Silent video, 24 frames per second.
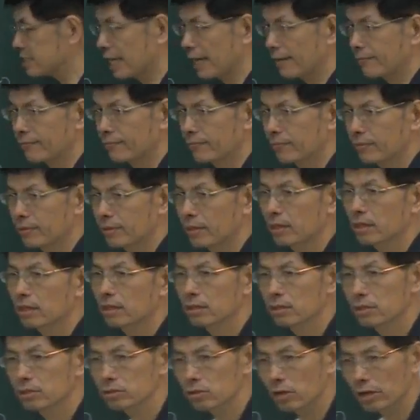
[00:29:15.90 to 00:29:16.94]
限，
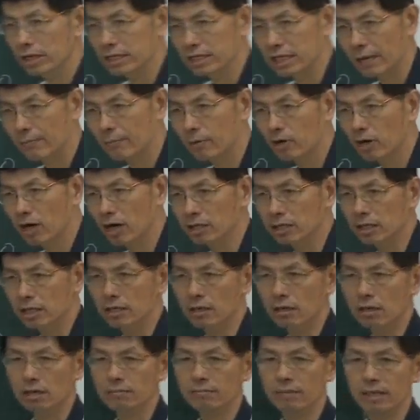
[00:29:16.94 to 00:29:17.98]
所以它不可能
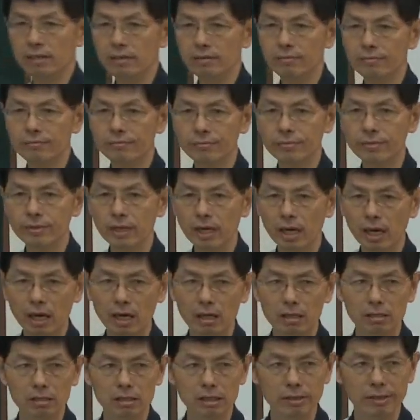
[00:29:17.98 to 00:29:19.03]
有 limit 啊，
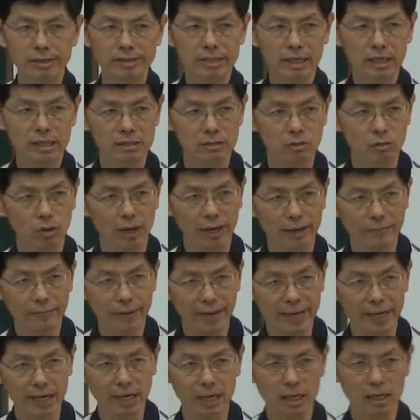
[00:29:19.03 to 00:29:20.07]
因为这个是违
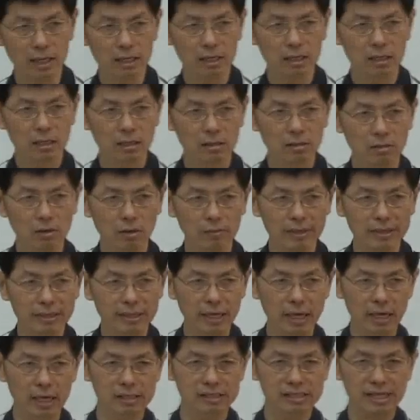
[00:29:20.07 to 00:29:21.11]
背了我们
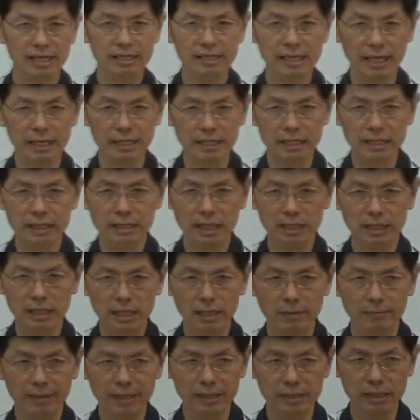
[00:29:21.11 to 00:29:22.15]
的三点一的那
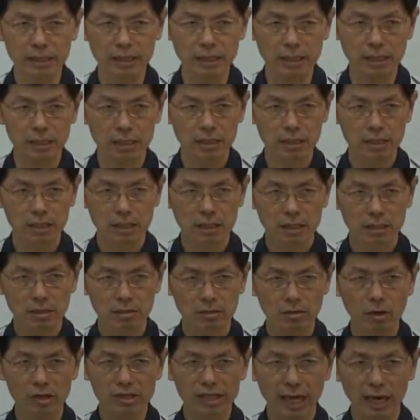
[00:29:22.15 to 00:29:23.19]
个命题。
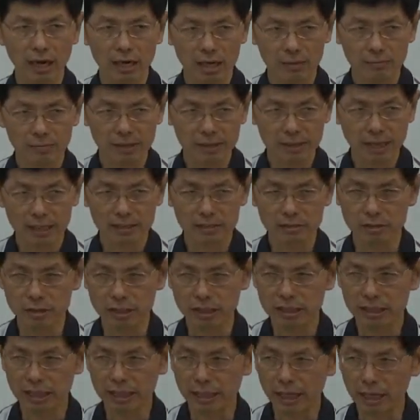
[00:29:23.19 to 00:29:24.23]
如果它有 limit，它就
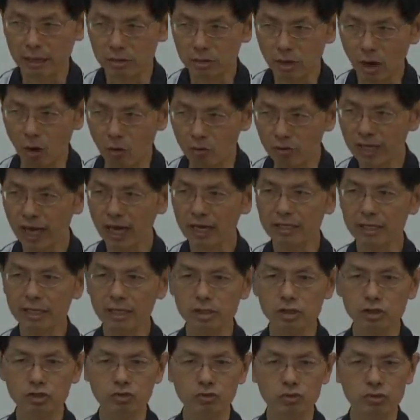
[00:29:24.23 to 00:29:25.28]
一定要同样一
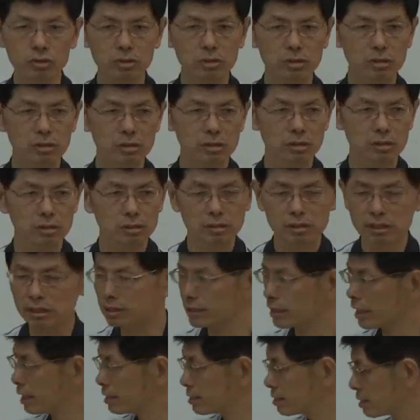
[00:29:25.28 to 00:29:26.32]
个数，是
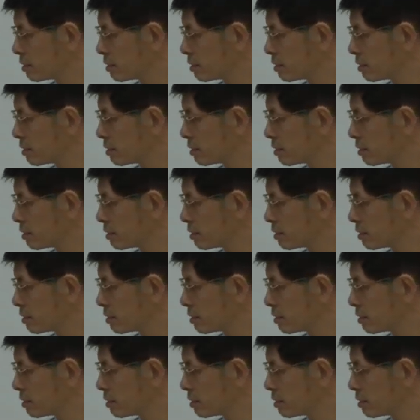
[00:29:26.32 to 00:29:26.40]
这样